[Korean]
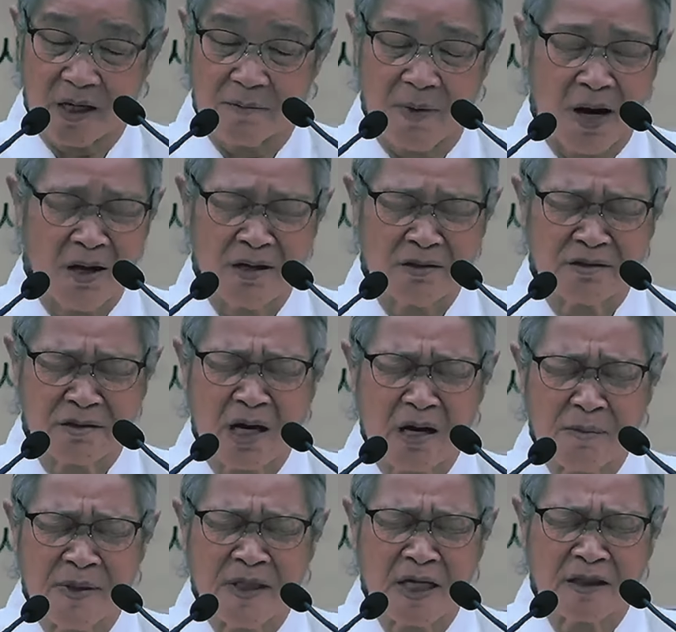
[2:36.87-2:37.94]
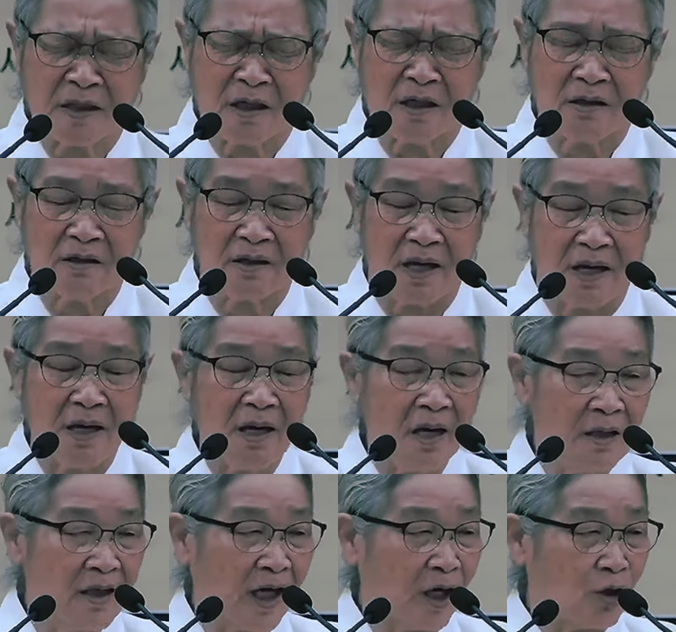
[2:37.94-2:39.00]
많은 사람이 나더니 이르되
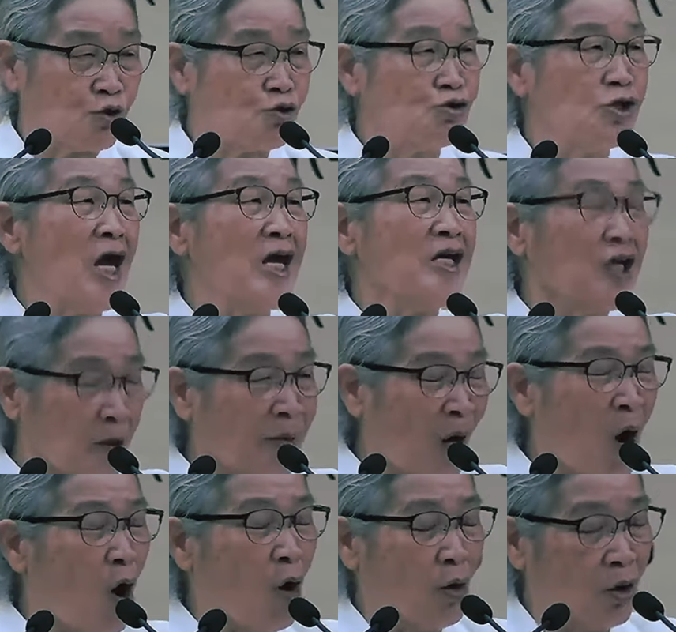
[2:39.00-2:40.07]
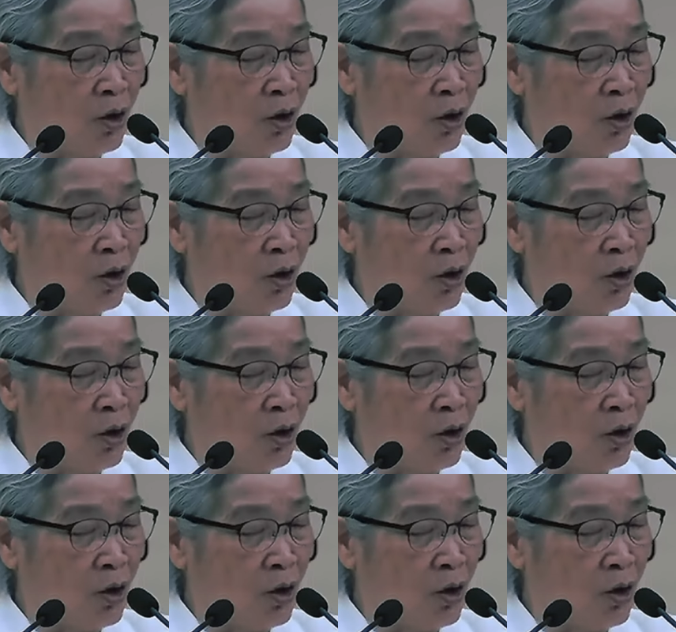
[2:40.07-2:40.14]
내가 주의 이름으로